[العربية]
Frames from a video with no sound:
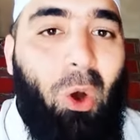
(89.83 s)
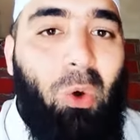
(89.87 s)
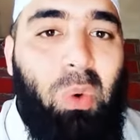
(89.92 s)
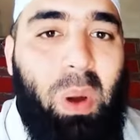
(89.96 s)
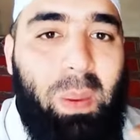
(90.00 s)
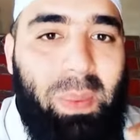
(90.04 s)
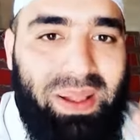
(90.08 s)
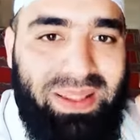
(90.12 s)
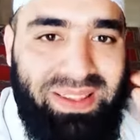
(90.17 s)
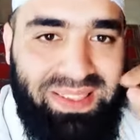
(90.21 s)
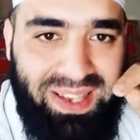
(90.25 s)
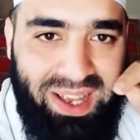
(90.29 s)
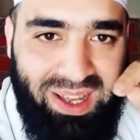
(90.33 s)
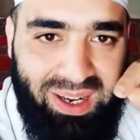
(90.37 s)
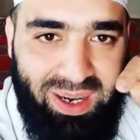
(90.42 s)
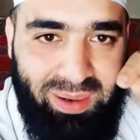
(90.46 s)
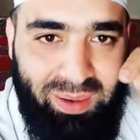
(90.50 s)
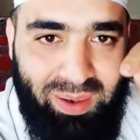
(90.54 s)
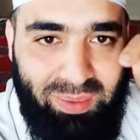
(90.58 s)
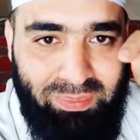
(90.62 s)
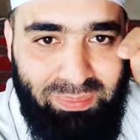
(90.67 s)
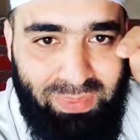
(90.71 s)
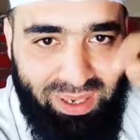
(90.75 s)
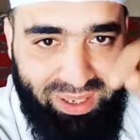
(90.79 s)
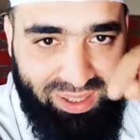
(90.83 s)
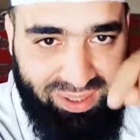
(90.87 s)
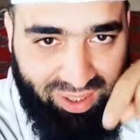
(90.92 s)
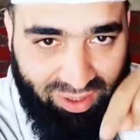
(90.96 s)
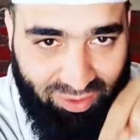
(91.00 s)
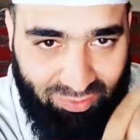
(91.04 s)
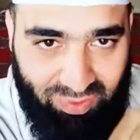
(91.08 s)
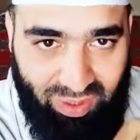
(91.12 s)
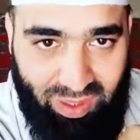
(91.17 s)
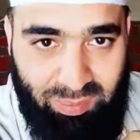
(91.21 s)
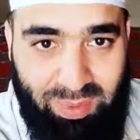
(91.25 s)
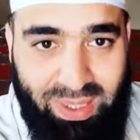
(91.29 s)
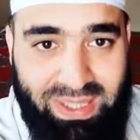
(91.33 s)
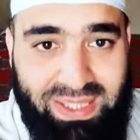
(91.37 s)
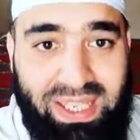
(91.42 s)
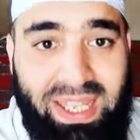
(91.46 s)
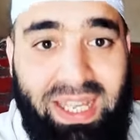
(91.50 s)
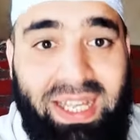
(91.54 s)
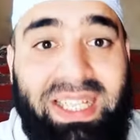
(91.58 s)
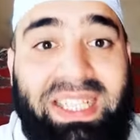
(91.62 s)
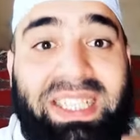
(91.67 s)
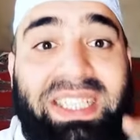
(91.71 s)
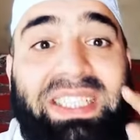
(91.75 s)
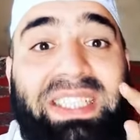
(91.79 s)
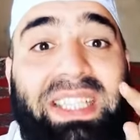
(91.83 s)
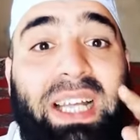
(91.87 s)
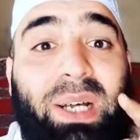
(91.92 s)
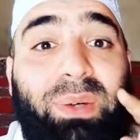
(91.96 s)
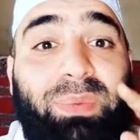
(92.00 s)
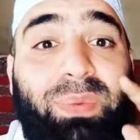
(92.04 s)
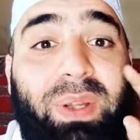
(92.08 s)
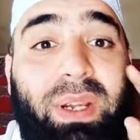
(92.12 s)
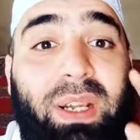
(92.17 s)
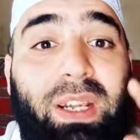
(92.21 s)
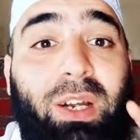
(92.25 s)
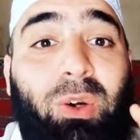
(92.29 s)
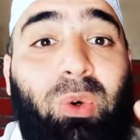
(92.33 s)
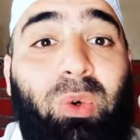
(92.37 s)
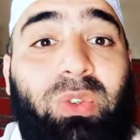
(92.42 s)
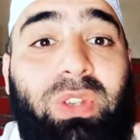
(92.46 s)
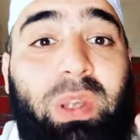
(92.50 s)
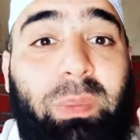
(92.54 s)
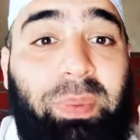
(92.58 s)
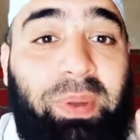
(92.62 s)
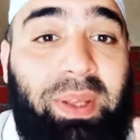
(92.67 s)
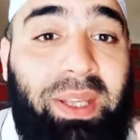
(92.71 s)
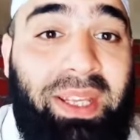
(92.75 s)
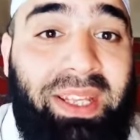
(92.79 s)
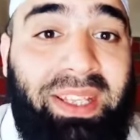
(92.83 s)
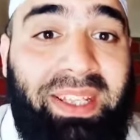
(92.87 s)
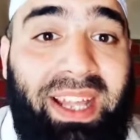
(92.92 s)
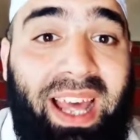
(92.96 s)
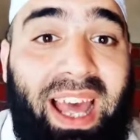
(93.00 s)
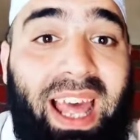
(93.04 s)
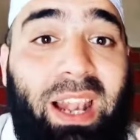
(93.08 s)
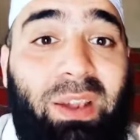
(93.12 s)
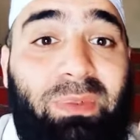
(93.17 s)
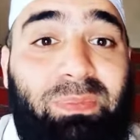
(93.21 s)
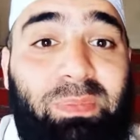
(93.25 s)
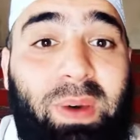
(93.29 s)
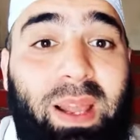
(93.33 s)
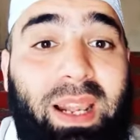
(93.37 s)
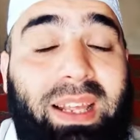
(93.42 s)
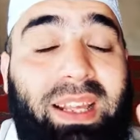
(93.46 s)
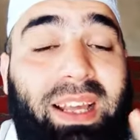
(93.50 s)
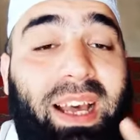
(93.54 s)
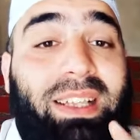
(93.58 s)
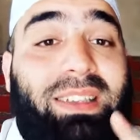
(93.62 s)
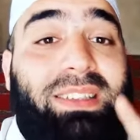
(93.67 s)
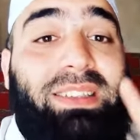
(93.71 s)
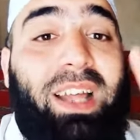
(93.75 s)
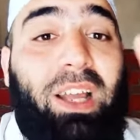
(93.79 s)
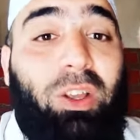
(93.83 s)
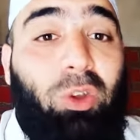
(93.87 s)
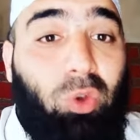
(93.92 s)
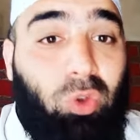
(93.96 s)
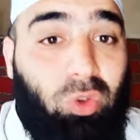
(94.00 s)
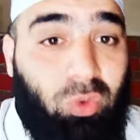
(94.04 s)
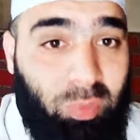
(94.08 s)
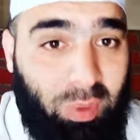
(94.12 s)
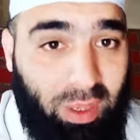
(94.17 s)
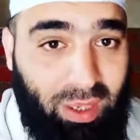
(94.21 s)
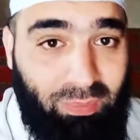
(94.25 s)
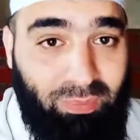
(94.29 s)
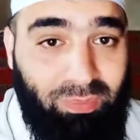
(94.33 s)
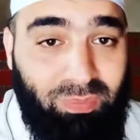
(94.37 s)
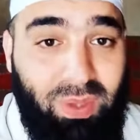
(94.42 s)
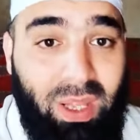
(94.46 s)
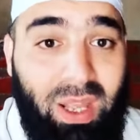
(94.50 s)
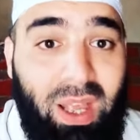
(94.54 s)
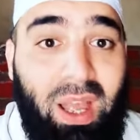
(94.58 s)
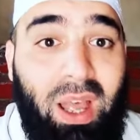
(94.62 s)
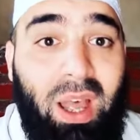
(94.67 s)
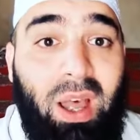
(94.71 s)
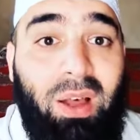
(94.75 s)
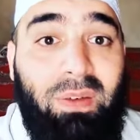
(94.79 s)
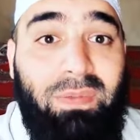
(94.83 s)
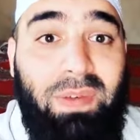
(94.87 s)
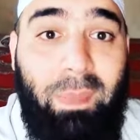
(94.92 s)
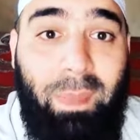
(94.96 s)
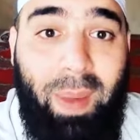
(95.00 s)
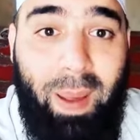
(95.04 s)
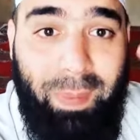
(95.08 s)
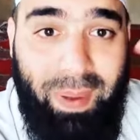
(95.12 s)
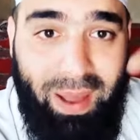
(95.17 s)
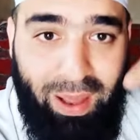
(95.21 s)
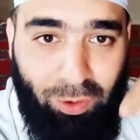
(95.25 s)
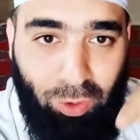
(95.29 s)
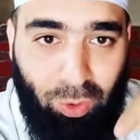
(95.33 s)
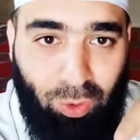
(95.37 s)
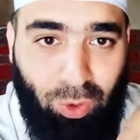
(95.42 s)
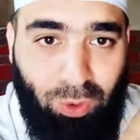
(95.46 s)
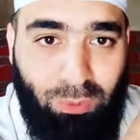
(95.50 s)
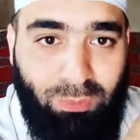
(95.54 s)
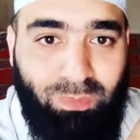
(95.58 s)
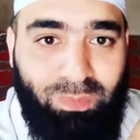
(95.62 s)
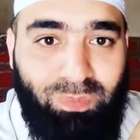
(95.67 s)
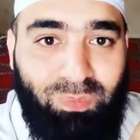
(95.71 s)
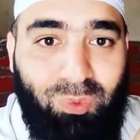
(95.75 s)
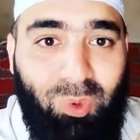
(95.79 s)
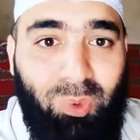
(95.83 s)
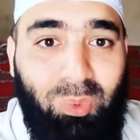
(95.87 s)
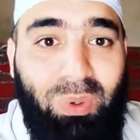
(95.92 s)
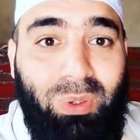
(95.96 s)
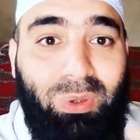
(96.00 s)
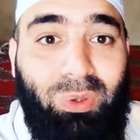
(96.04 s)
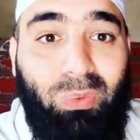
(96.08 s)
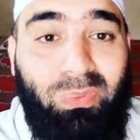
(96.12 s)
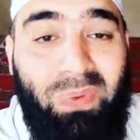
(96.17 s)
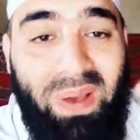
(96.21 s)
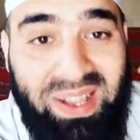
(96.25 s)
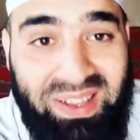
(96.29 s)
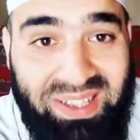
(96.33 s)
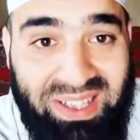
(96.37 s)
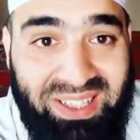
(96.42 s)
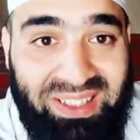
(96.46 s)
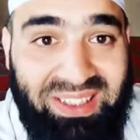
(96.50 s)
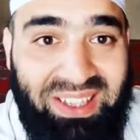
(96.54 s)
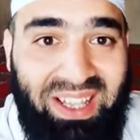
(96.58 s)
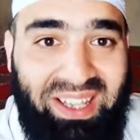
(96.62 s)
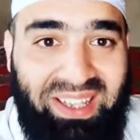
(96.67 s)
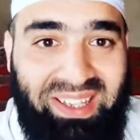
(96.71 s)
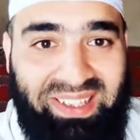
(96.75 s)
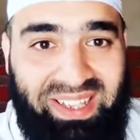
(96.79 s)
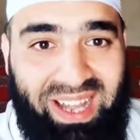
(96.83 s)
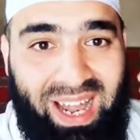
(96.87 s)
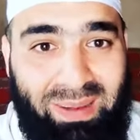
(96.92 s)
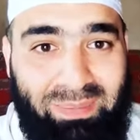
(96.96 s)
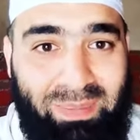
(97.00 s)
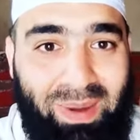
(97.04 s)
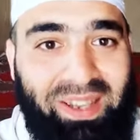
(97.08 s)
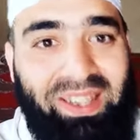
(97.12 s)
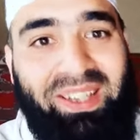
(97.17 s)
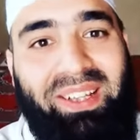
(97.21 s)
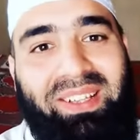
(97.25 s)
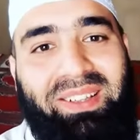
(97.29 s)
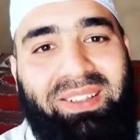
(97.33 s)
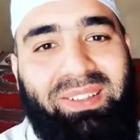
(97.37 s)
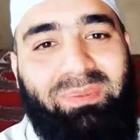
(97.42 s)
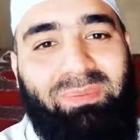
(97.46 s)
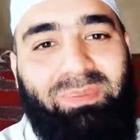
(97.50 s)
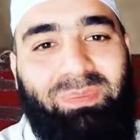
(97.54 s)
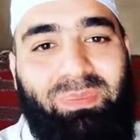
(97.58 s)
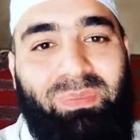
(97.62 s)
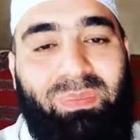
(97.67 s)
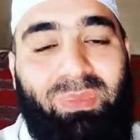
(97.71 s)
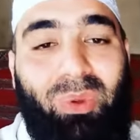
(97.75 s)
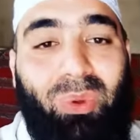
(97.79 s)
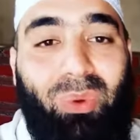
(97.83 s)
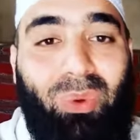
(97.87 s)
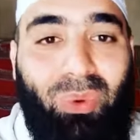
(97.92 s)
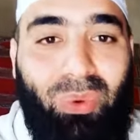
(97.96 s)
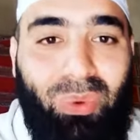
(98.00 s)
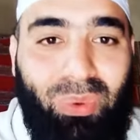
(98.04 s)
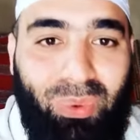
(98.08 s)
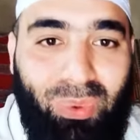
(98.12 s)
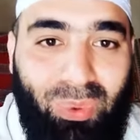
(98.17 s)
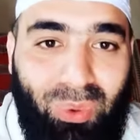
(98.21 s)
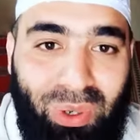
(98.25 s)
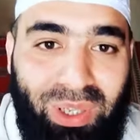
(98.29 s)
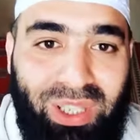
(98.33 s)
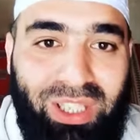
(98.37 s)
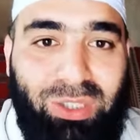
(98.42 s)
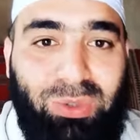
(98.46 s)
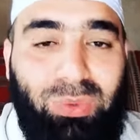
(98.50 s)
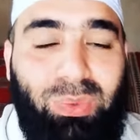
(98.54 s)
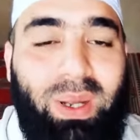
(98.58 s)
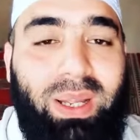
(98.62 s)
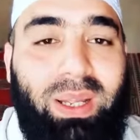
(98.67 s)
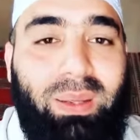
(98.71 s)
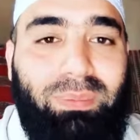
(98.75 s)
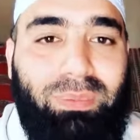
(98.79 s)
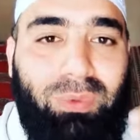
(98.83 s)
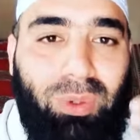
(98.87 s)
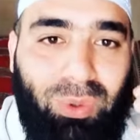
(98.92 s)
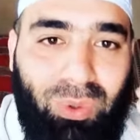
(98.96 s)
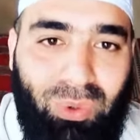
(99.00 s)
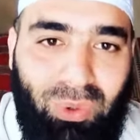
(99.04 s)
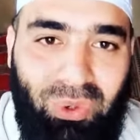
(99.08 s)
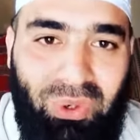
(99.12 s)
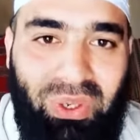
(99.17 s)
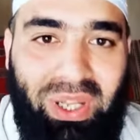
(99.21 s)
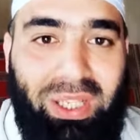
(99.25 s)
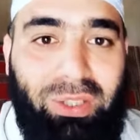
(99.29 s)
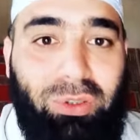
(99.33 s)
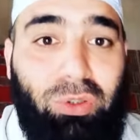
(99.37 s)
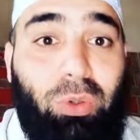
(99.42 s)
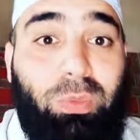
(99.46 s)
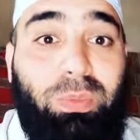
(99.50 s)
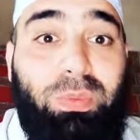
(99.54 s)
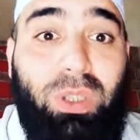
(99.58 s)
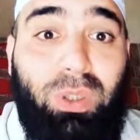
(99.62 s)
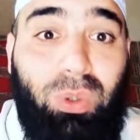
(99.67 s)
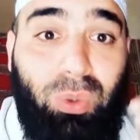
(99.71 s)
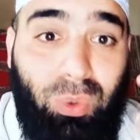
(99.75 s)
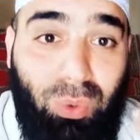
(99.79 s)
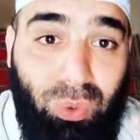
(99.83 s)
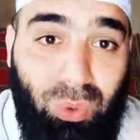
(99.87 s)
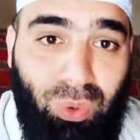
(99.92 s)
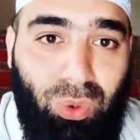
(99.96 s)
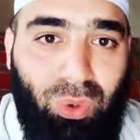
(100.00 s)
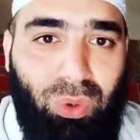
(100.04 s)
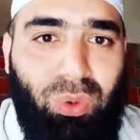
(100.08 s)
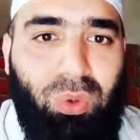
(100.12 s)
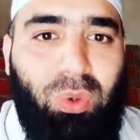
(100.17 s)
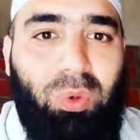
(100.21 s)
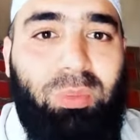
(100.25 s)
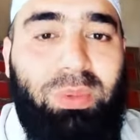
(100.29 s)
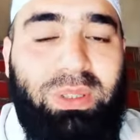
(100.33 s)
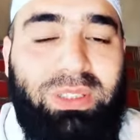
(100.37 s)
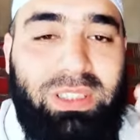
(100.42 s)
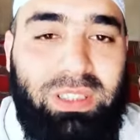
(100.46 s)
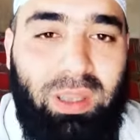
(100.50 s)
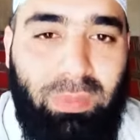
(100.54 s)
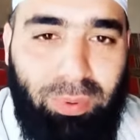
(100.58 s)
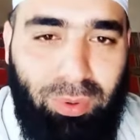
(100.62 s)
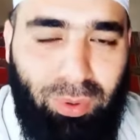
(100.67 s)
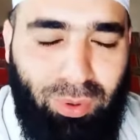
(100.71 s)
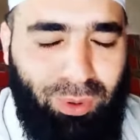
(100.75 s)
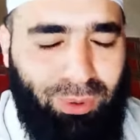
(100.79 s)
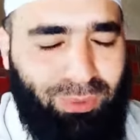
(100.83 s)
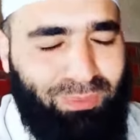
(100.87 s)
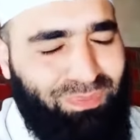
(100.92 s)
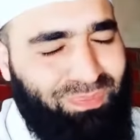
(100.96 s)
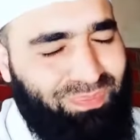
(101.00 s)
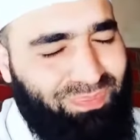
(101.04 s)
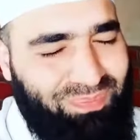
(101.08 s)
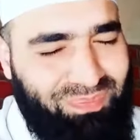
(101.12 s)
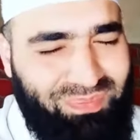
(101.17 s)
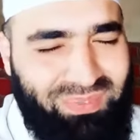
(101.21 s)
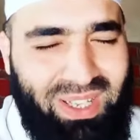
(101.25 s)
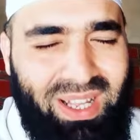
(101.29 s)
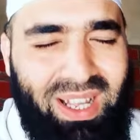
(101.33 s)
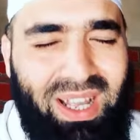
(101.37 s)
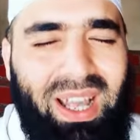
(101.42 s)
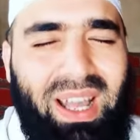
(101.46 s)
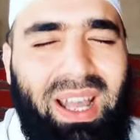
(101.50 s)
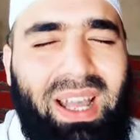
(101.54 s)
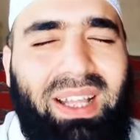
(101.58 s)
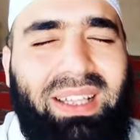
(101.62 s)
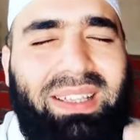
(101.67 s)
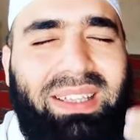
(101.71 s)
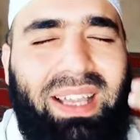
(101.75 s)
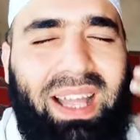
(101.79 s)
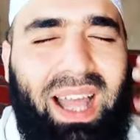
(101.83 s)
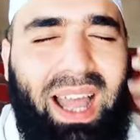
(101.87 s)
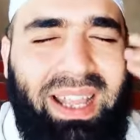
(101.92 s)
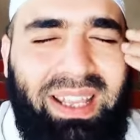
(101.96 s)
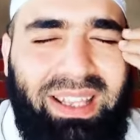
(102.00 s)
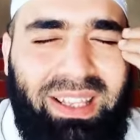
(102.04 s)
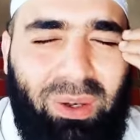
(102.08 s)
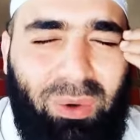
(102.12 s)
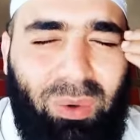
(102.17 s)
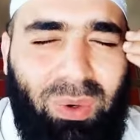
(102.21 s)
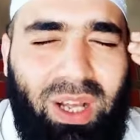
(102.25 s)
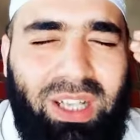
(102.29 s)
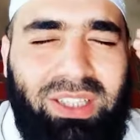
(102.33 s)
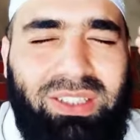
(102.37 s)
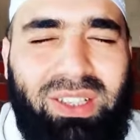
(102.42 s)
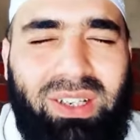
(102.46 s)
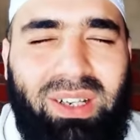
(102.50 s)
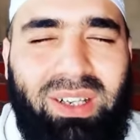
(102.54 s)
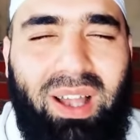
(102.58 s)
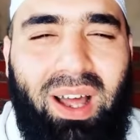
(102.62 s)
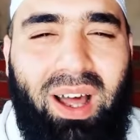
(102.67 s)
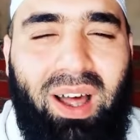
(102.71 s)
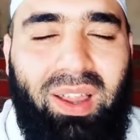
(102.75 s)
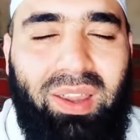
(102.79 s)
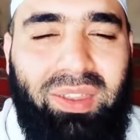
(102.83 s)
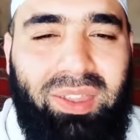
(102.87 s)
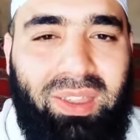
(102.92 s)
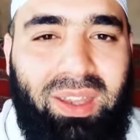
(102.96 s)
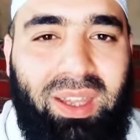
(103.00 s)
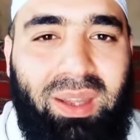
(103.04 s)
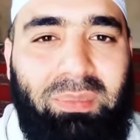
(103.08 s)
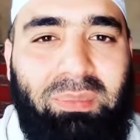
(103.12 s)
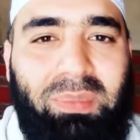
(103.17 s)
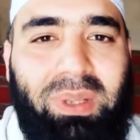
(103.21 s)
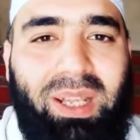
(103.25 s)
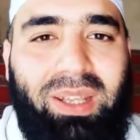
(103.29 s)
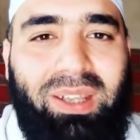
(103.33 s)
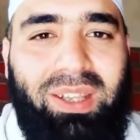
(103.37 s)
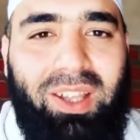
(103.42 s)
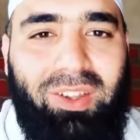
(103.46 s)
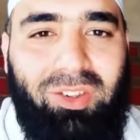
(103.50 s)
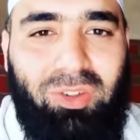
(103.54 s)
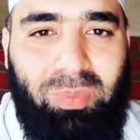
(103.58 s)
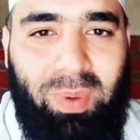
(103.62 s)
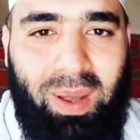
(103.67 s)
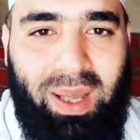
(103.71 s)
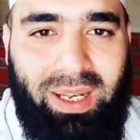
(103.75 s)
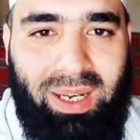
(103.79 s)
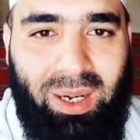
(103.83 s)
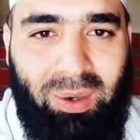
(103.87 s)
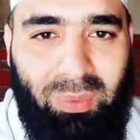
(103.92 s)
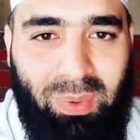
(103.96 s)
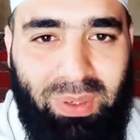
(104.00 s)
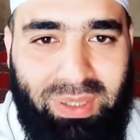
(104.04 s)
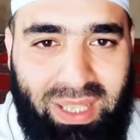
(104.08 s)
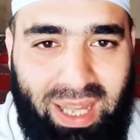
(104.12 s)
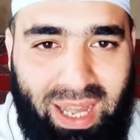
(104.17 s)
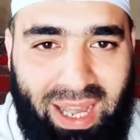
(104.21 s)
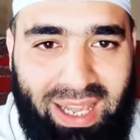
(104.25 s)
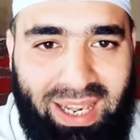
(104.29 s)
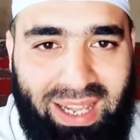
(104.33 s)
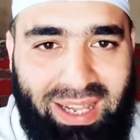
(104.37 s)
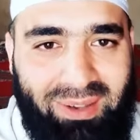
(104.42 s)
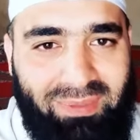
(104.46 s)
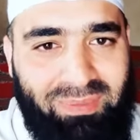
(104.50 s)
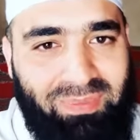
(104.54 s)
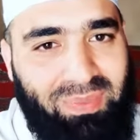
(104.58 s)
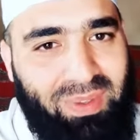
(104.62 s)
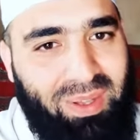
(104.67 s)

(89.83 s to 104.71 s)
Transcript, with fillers: ومن زار مريضا في المساء استغفر له سبعين ألف ملك حتى يصبح فما بالكم وانتم فايتين طالعين على المريض كل شوي بتدخل لعنده بتدعوا له بتصبروه تخيلوا الأجر العظيم من الله سبحانه وتعالى